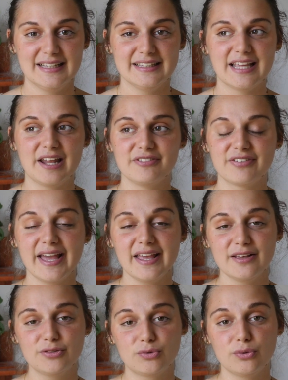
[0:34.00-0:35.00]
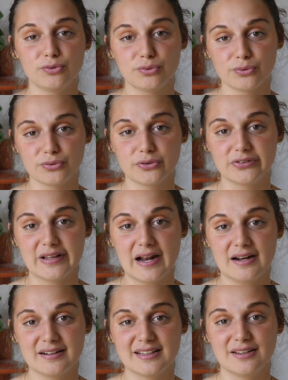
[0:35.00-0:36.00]
Il y a une vraie exclusion
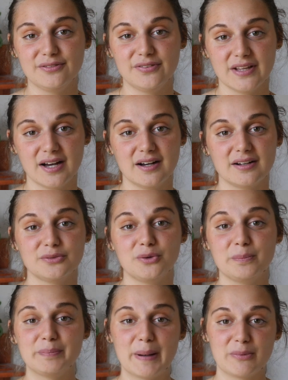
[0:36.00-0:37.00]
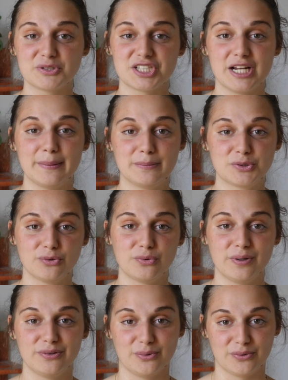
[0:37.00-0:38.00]
sociale qui vient de ne pas manger la même chose
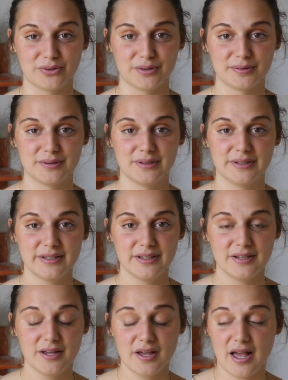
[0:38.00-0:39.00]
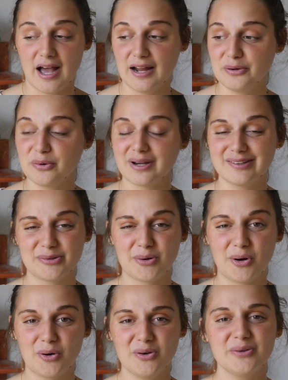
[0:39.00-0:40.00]
que les autres. Aller au
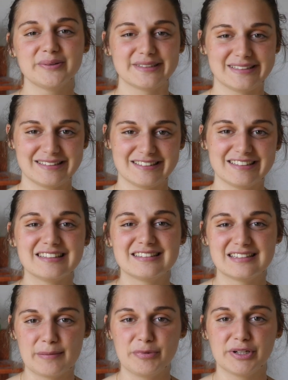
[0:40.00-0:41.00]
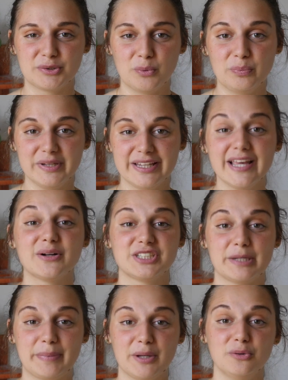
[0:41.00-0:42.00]
restaurant, ça peut être compliqué quand
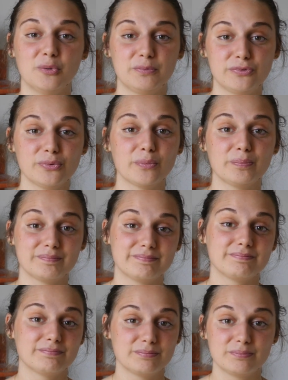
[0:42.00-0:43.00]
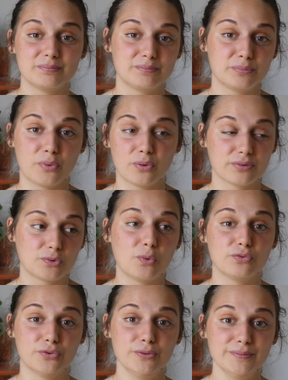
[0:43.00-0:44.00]
il n'y a pas une option pour ce
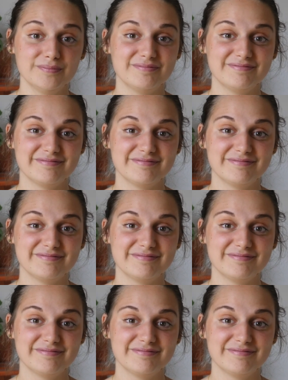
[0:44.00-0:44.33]
qu'on veut.